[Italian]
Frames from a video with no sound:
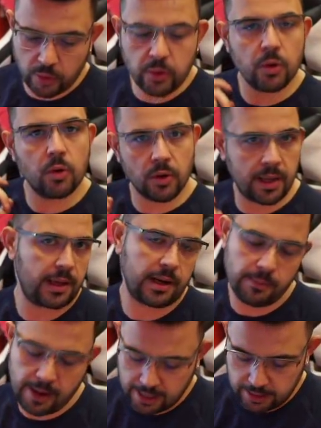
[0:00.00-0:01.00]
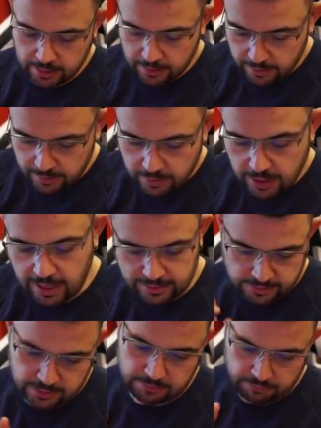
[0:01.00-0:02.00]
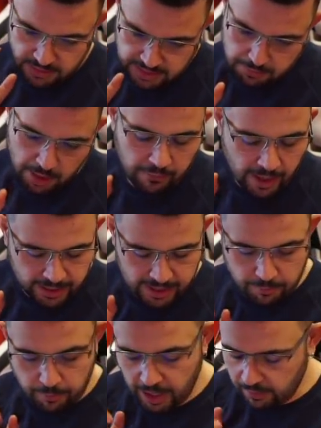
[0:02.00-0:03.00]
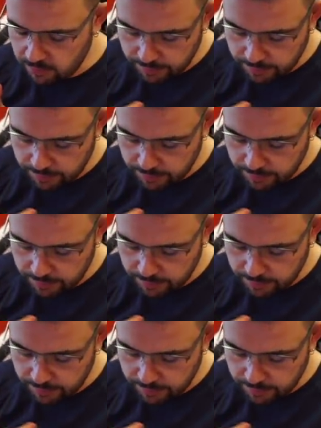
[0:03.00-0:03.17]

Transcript: non era male. Anzi, mi sembrava anche bravo,